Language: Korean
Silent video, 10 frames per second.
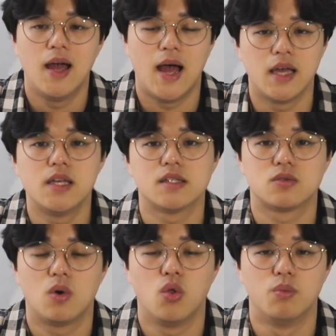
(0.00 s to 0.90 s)

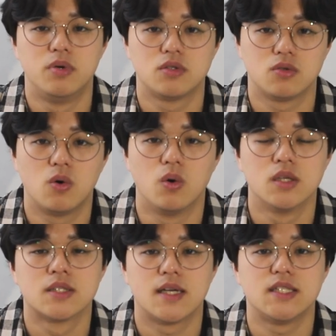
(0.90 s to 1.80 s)
아이에스오가 높을수록
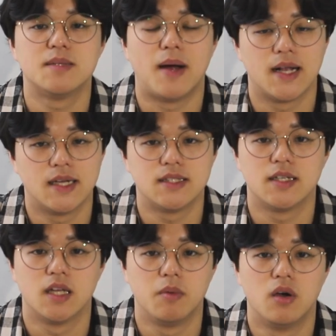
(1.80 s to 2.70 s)
사진이 밝아지게
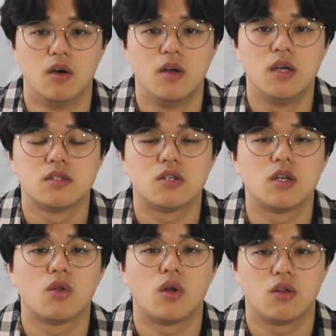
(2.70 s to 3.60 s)
되며
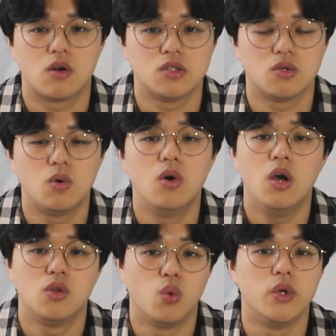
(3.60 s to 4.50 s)
선명도가 떨어지고
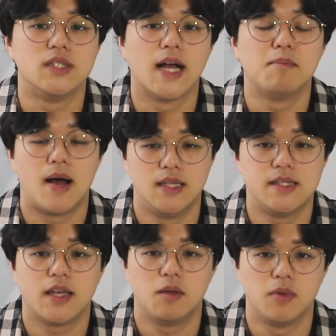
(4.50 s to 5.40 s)
노이즈가 많이
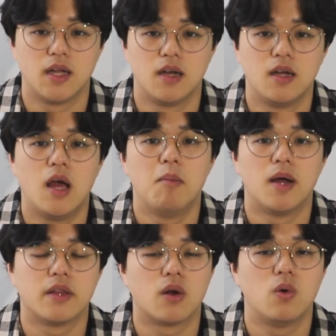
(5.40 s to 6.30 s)
생깁니다.
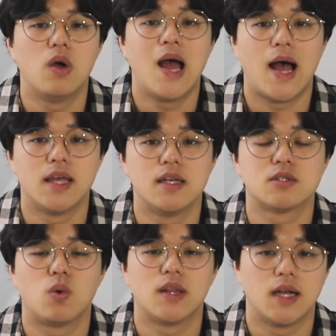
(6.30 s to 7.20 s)
반대로
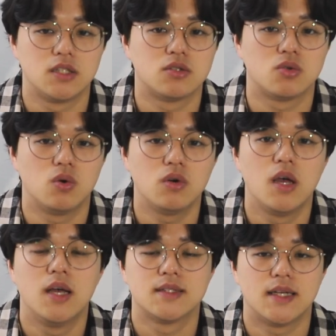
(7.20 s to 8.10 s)
아이에스오가 낮을수록
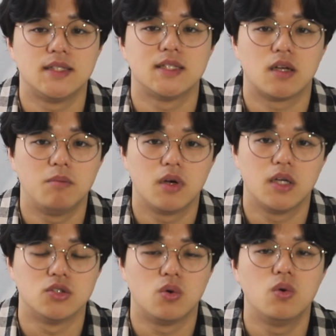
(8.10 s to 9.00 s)
사진이
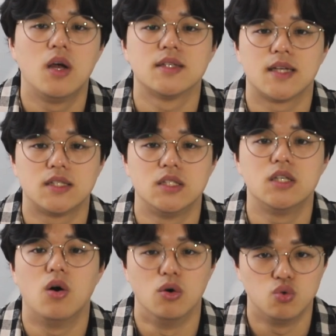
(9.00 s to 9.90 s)
선명해지고
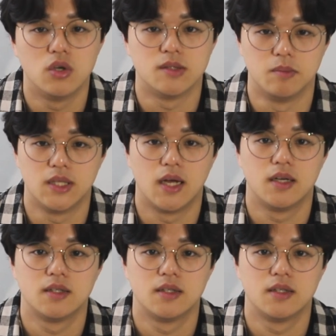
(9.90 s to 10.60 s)
사진이 어두워집니다.